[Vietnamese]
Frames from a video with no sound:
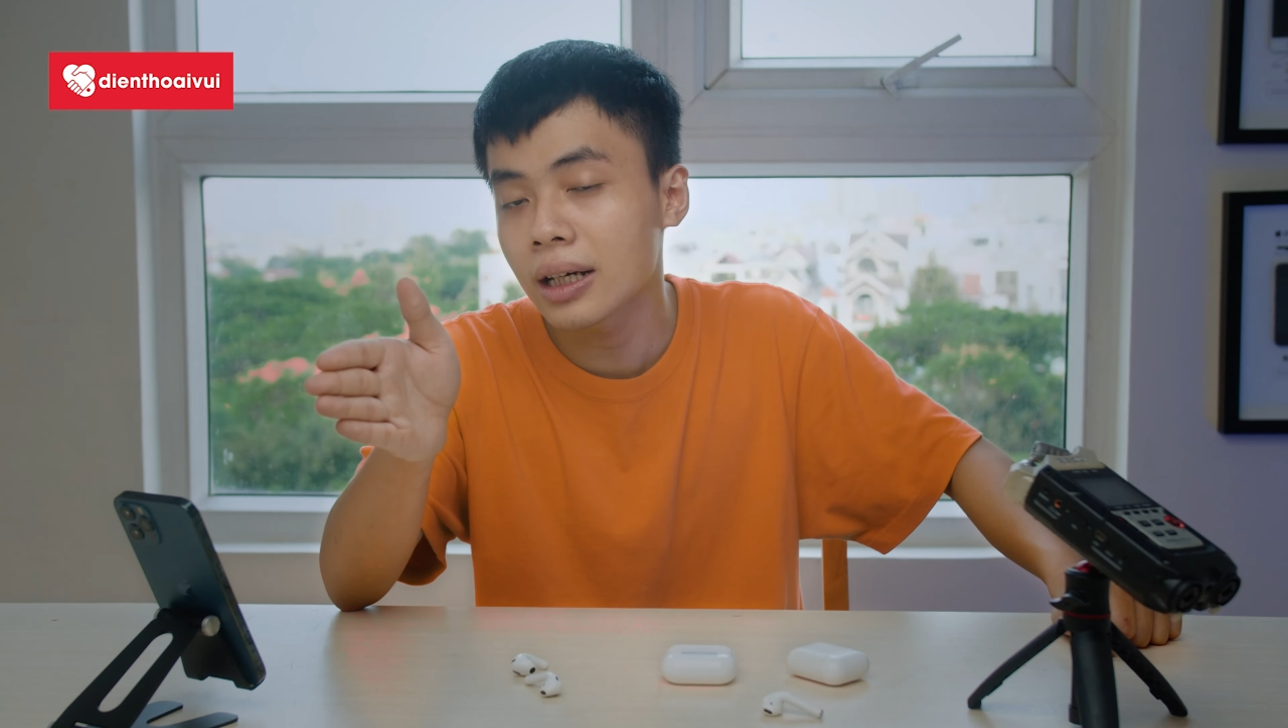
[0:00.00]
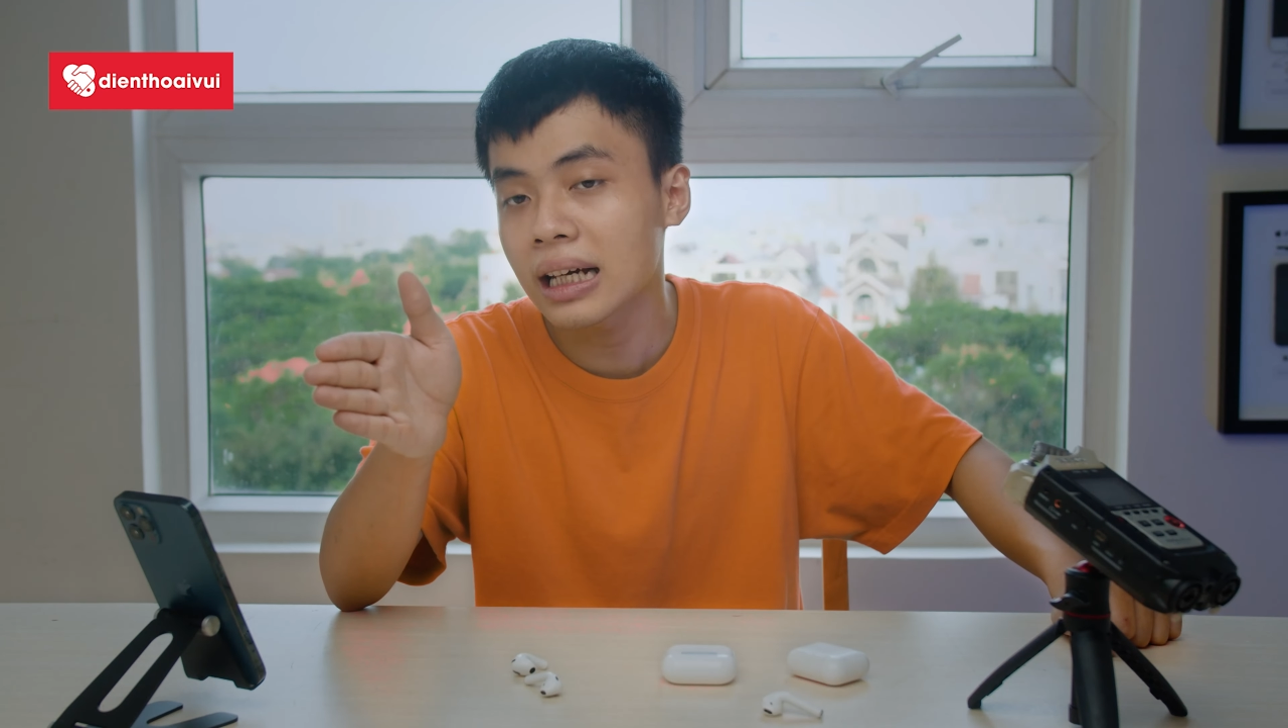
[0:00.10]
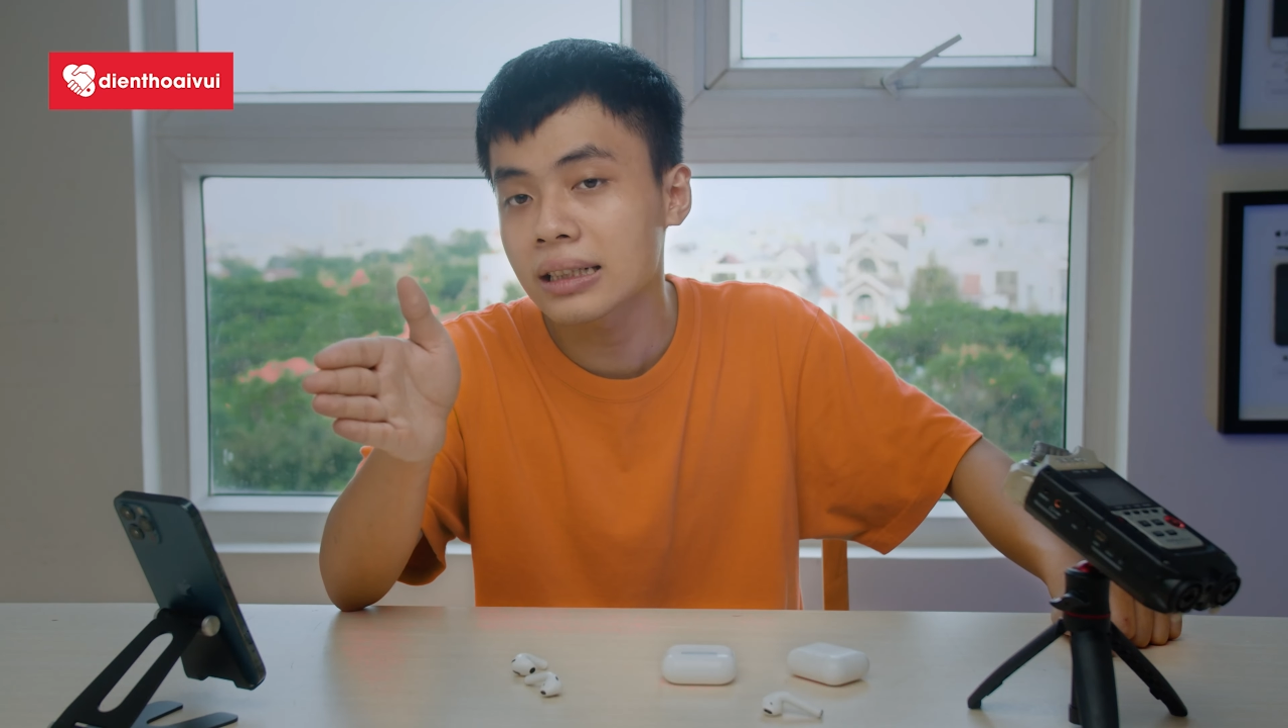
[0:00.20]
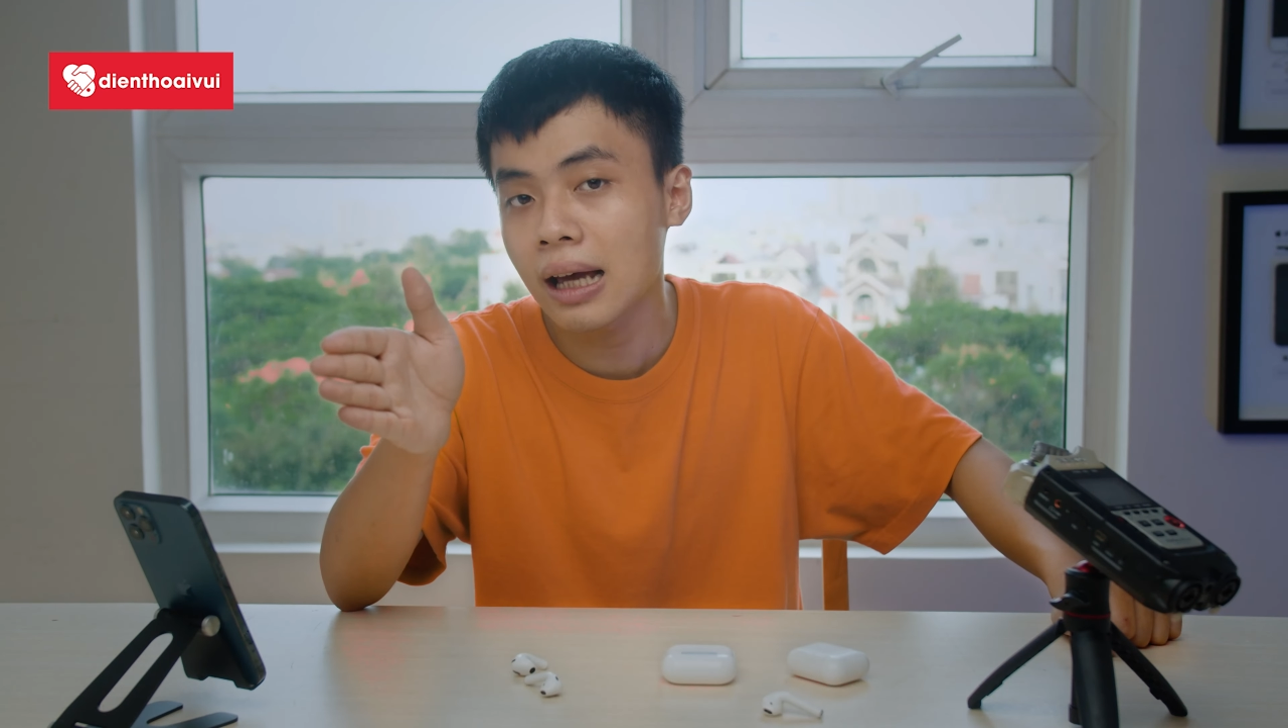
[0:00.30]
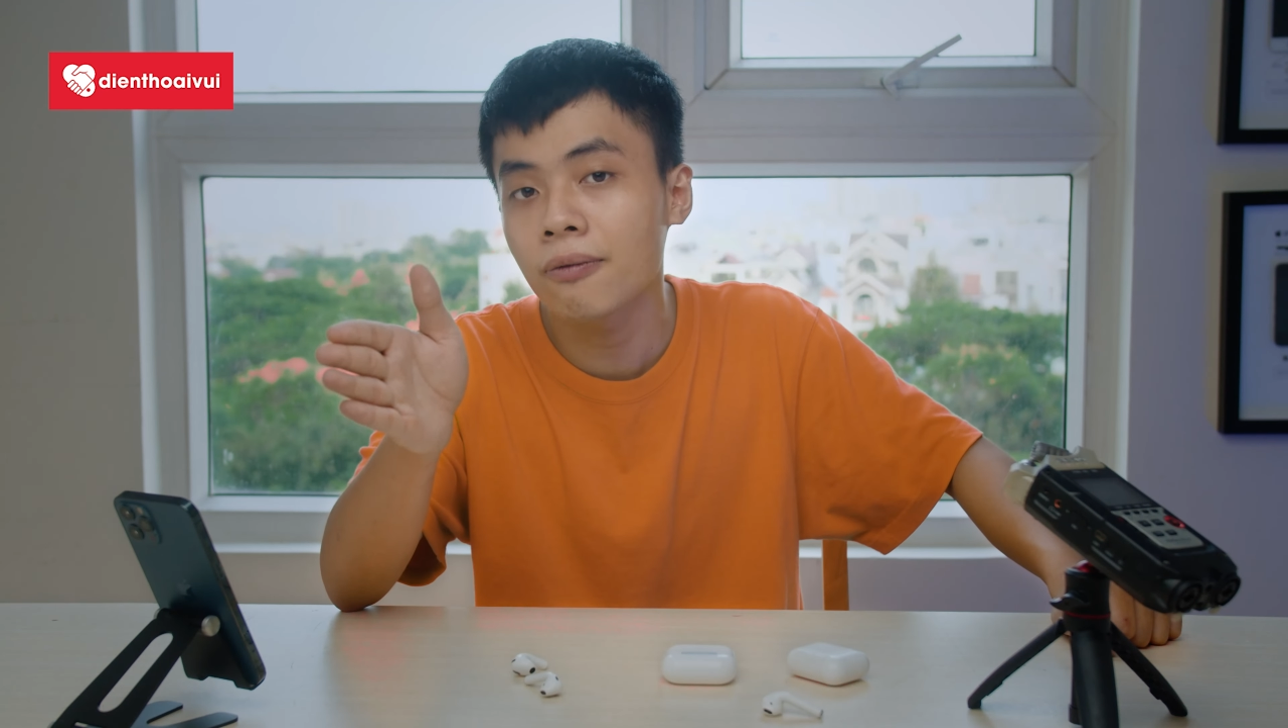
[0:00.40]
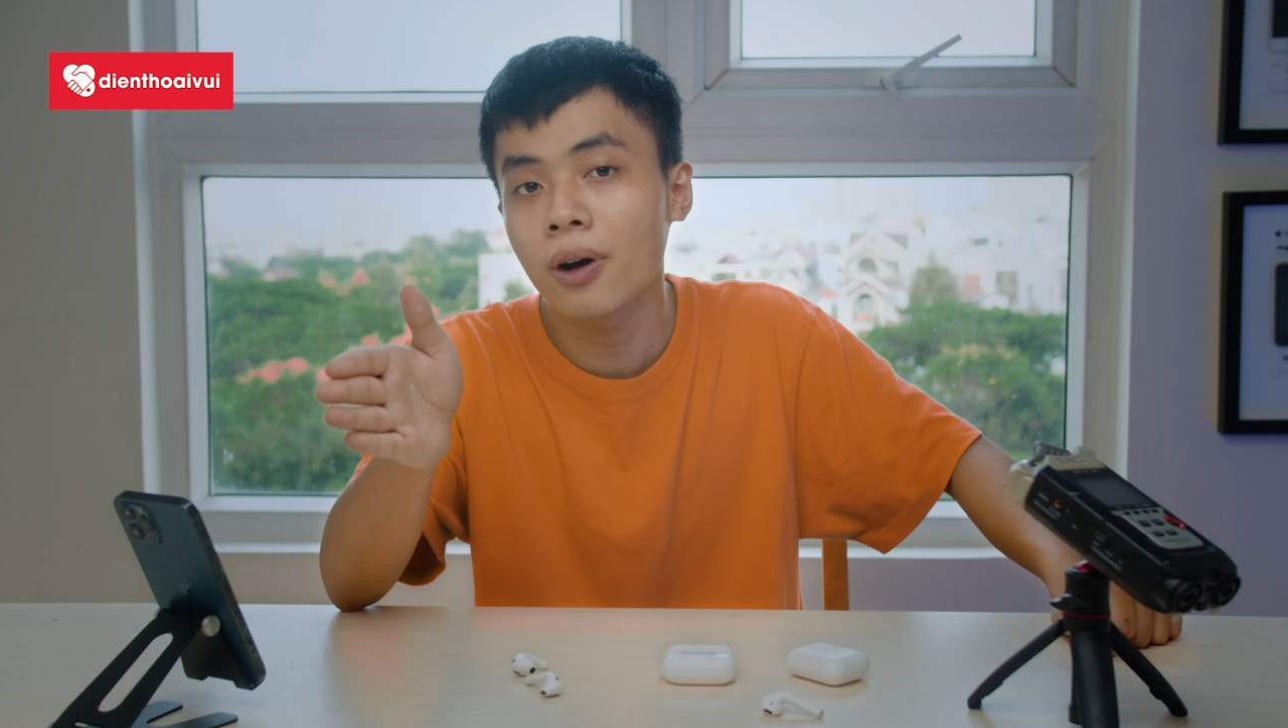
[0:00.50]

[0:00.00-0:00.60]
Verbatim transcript: những cái sản